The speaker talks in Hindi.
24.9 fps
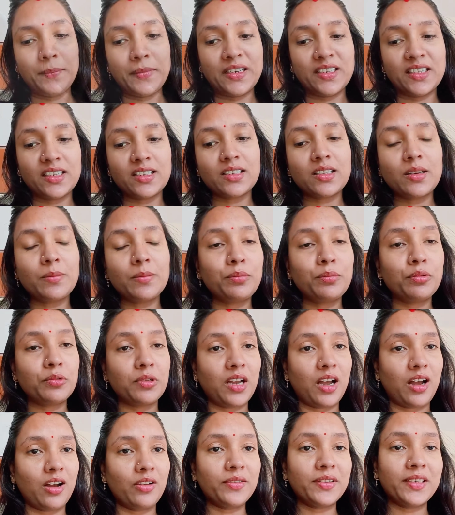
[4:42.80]
मटर का
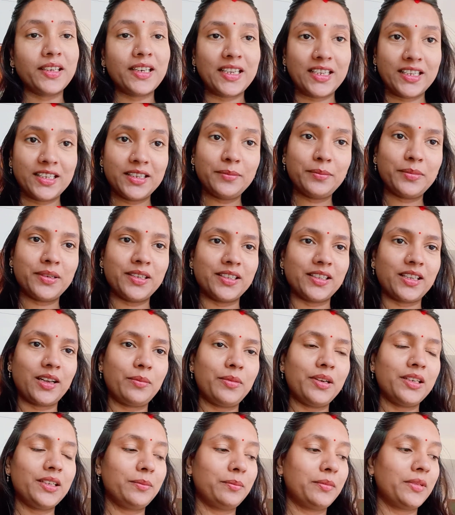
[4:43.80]
पुलाव नहीं बनता
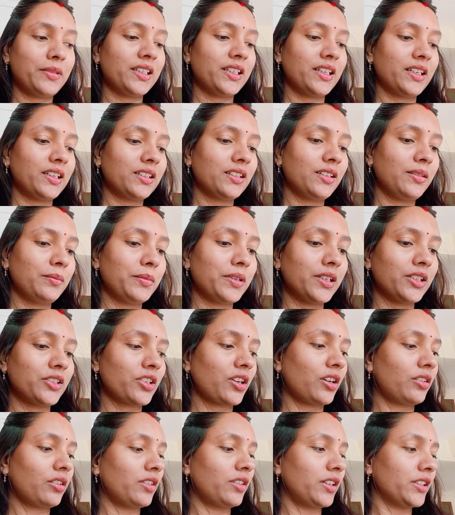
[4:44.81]
बट मटर ना बचा
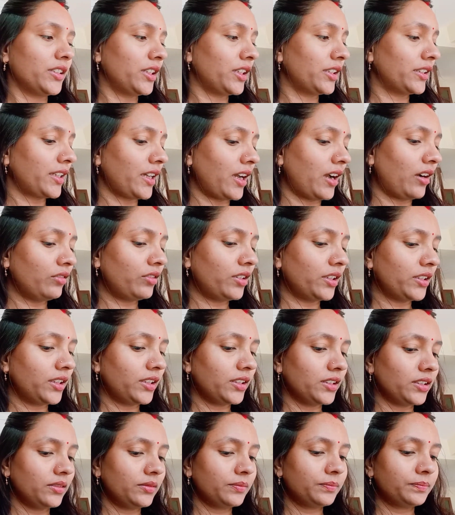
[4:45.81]
हुआ था क्या हुआ था
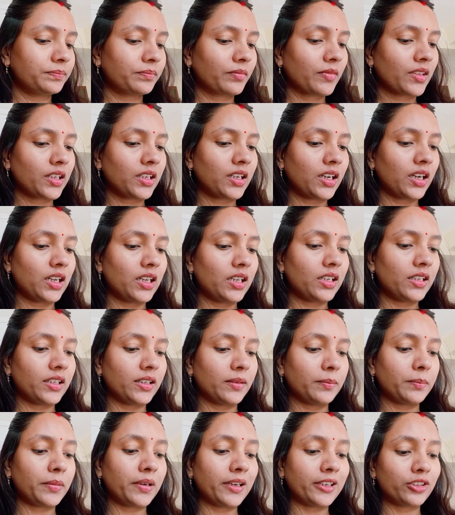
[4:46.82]
ना कल नहीं
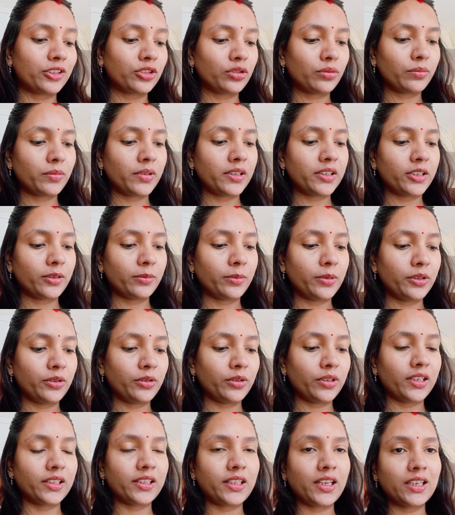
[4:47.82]
परसों मटर
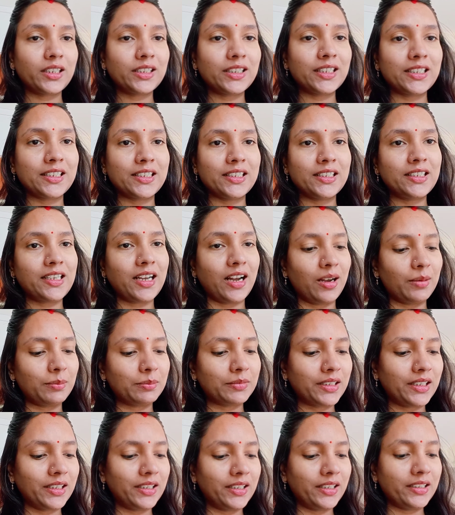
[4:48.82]
भिगोया था किसी काम
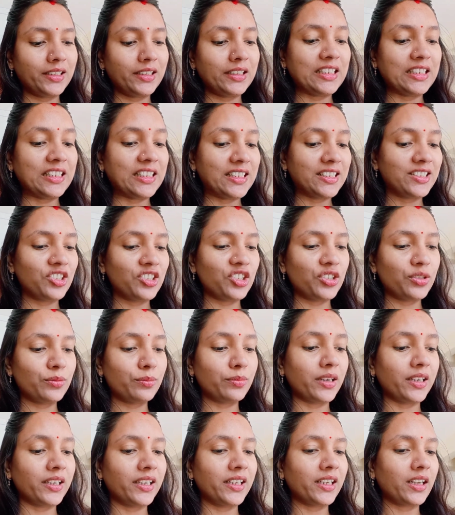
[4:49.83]
के लिए कि ये चीज़
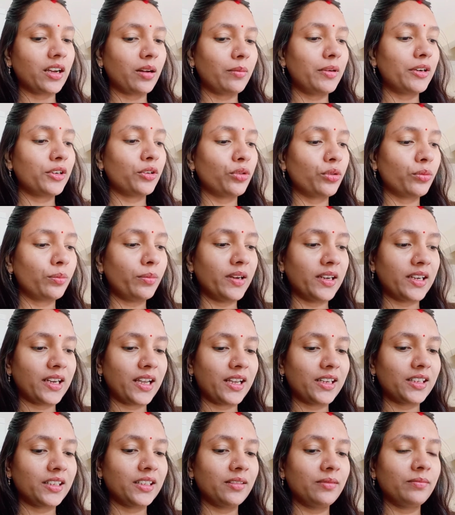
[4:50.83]
बनेगा बट वो बना
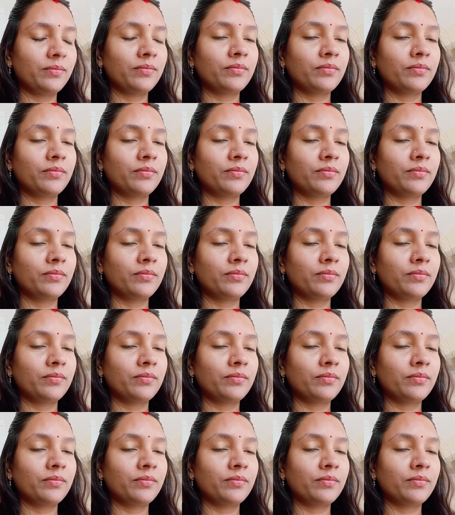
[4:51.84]
नहीं